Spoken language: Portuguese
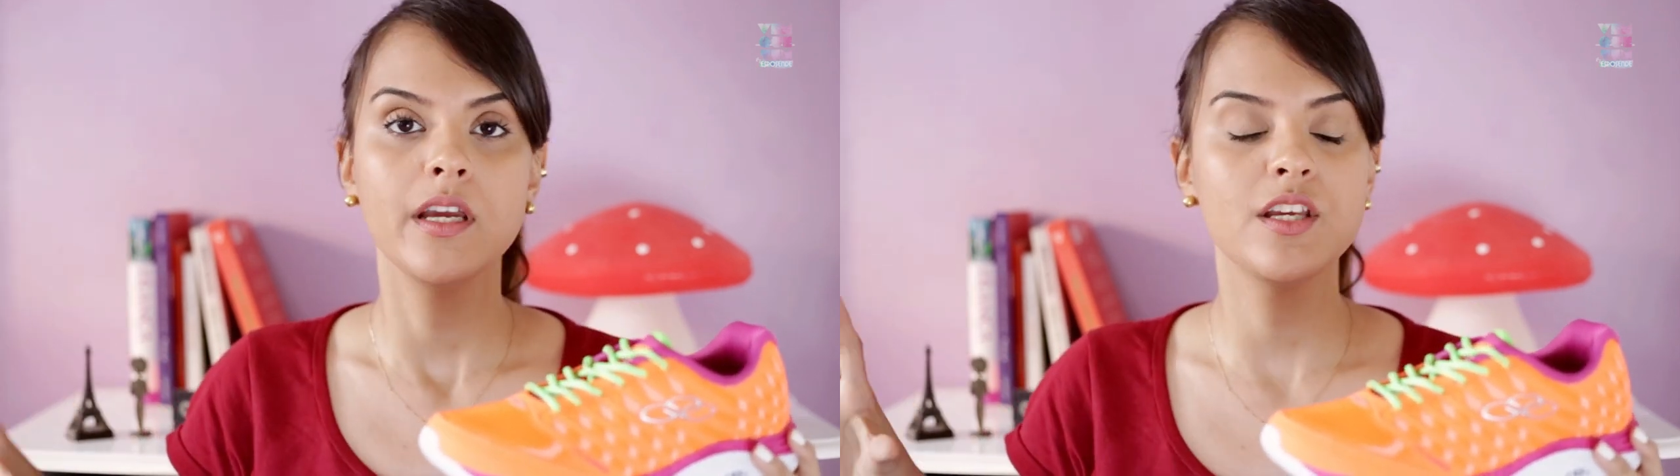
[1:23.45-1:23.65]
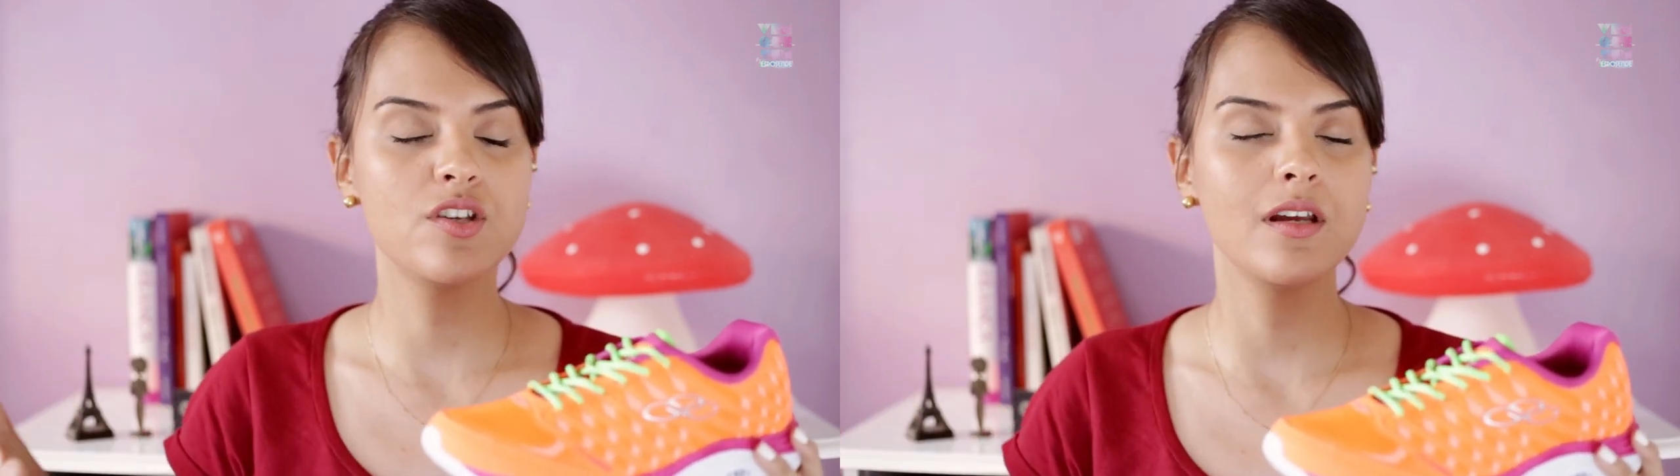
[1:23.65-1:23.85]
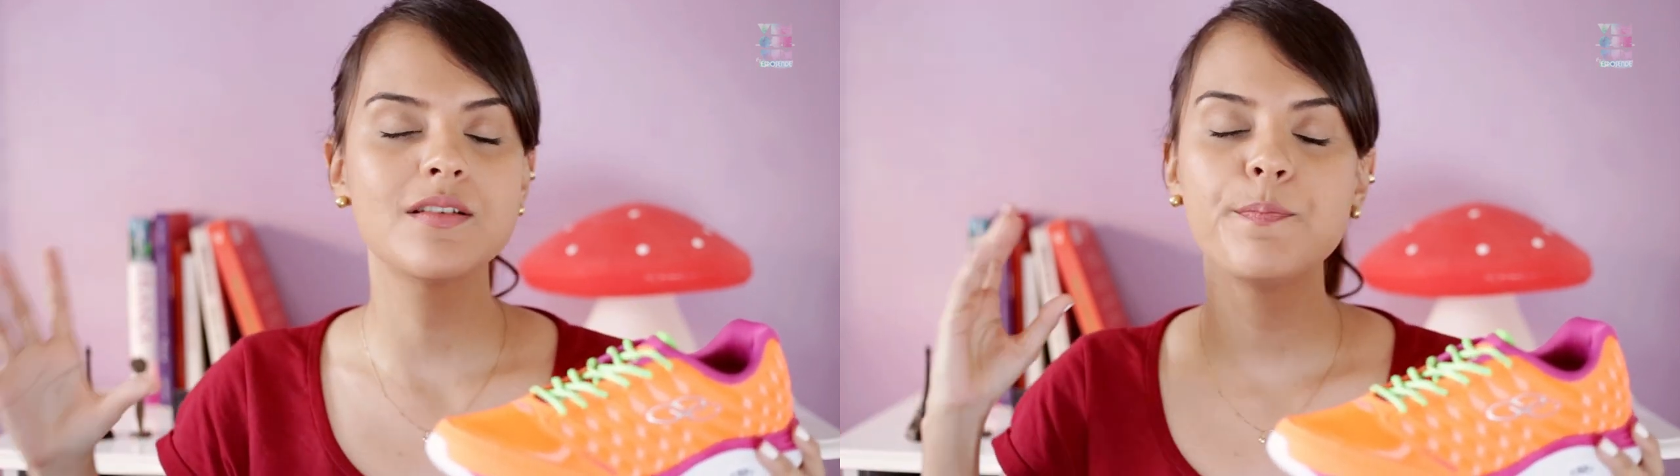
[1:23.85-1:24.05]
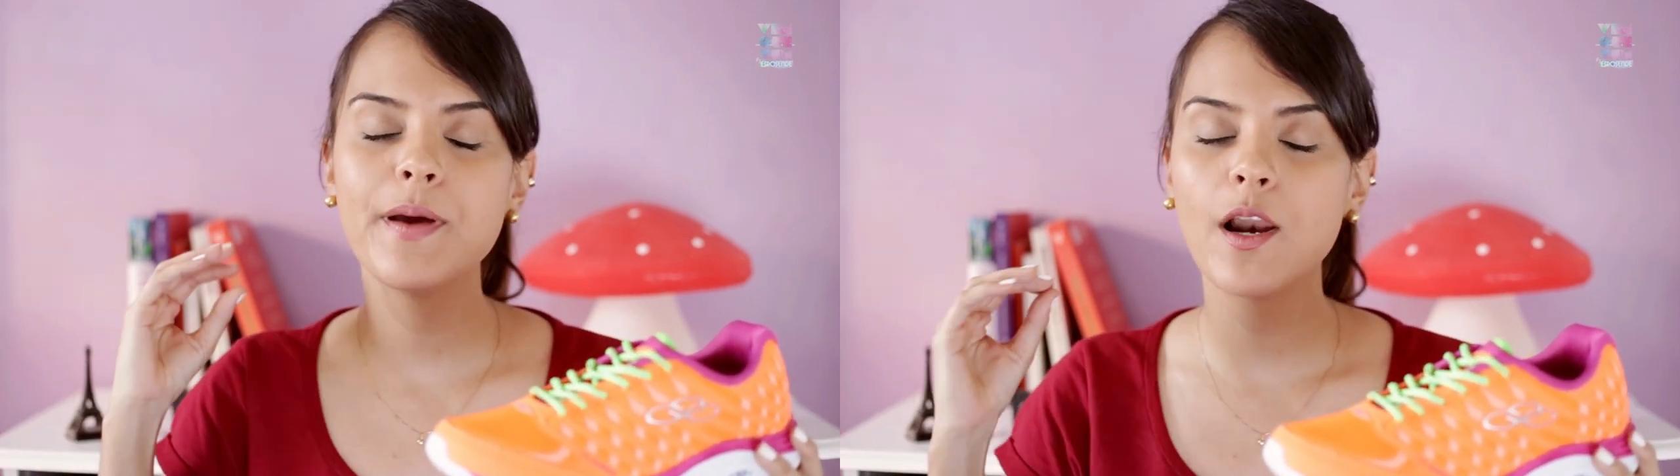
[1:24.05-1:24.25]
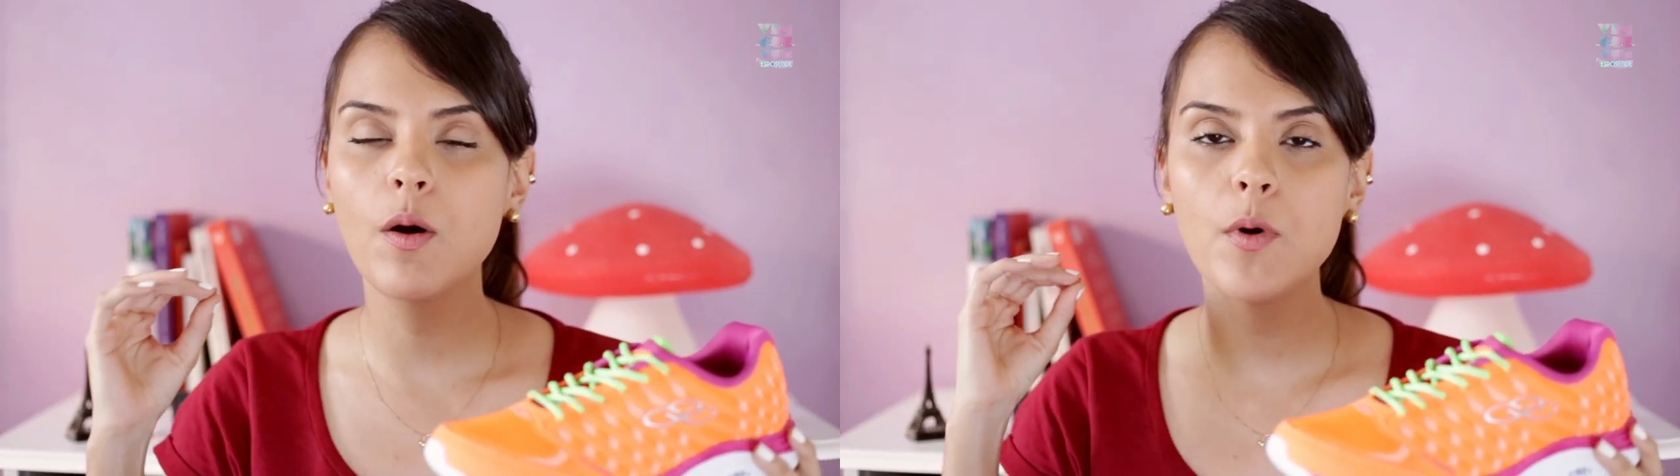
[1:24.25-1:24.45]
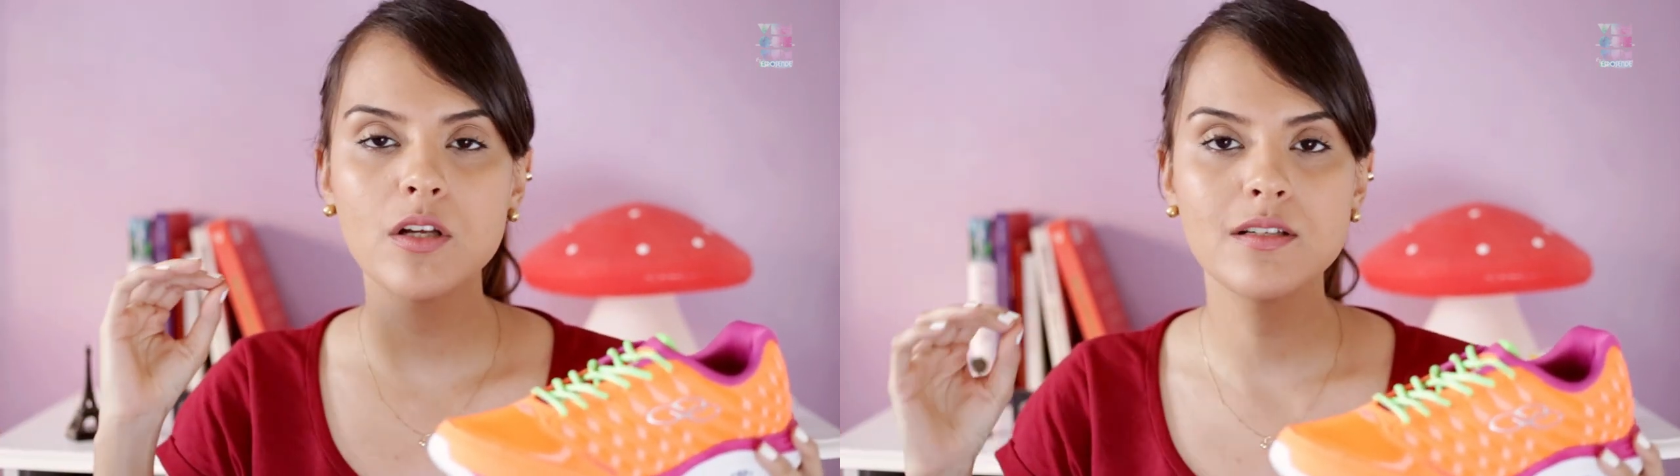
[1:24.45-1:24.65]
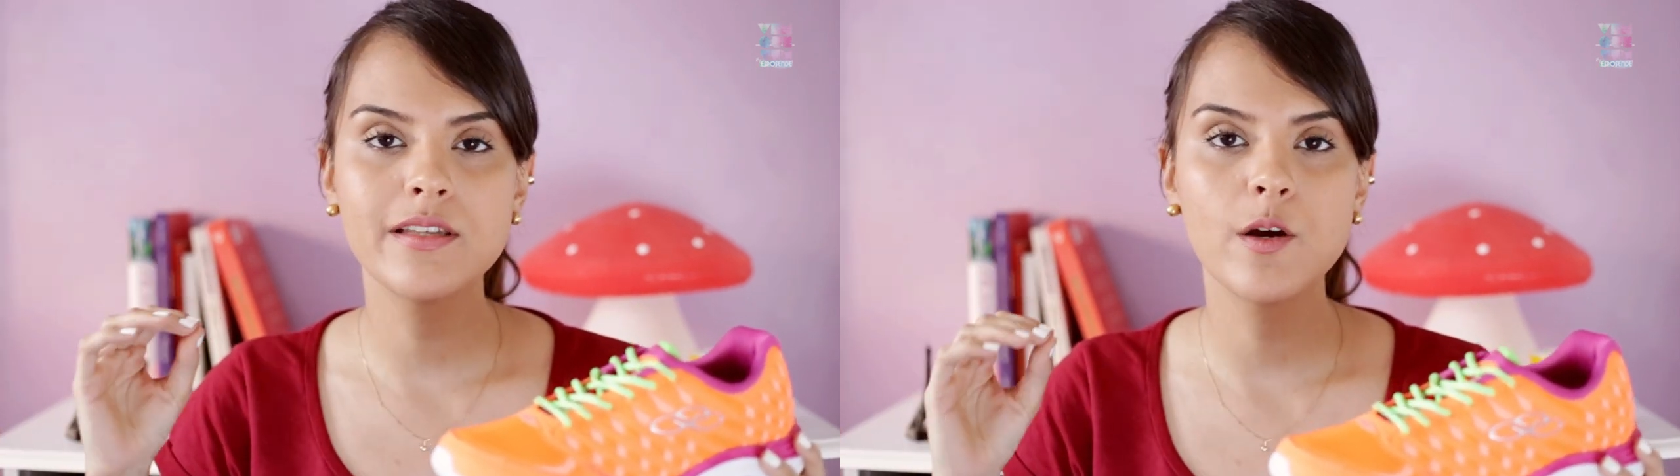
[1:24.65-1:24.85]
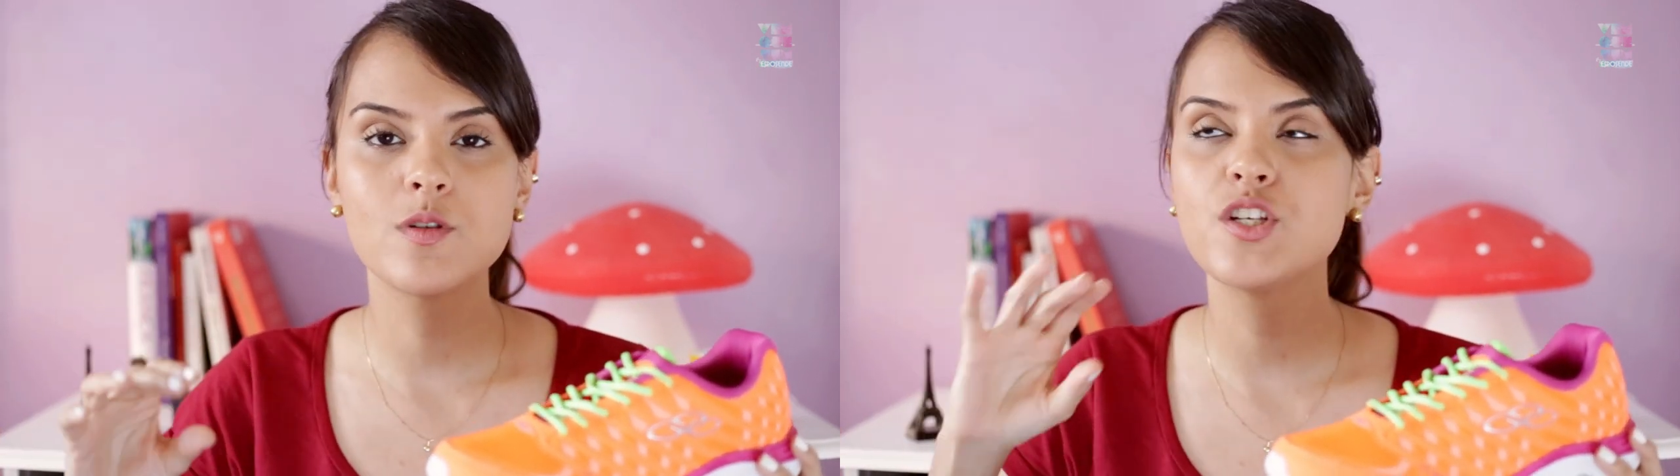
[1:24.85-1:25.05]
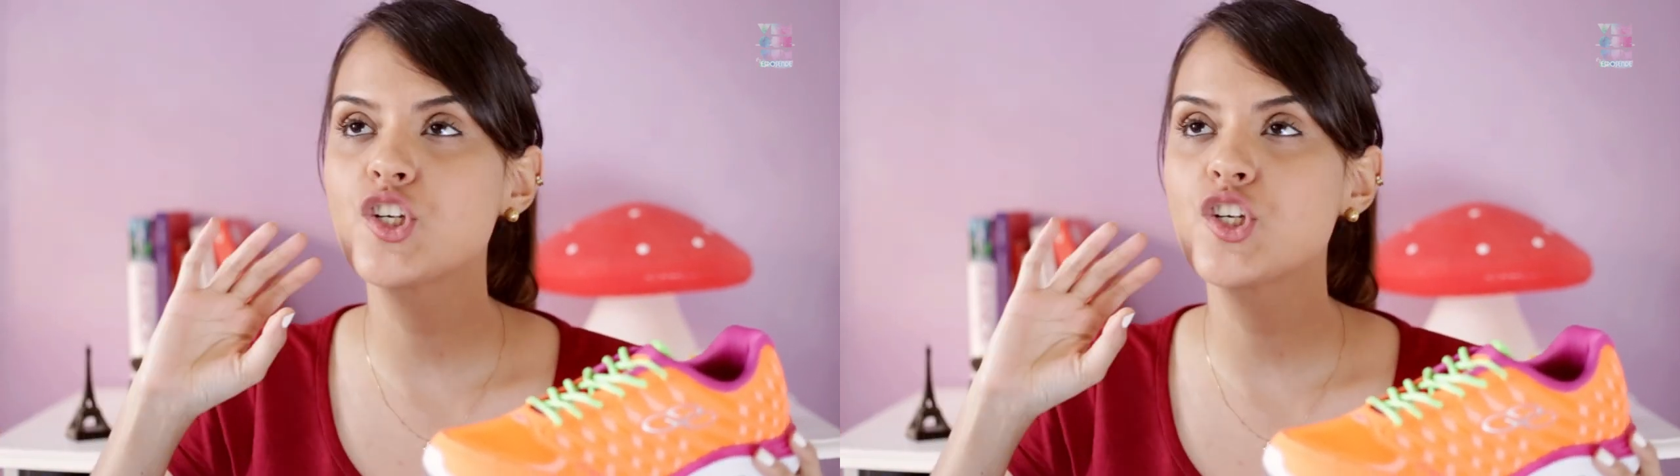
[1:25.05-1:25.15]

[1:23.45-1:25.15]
E gente, pelo amor de Deus,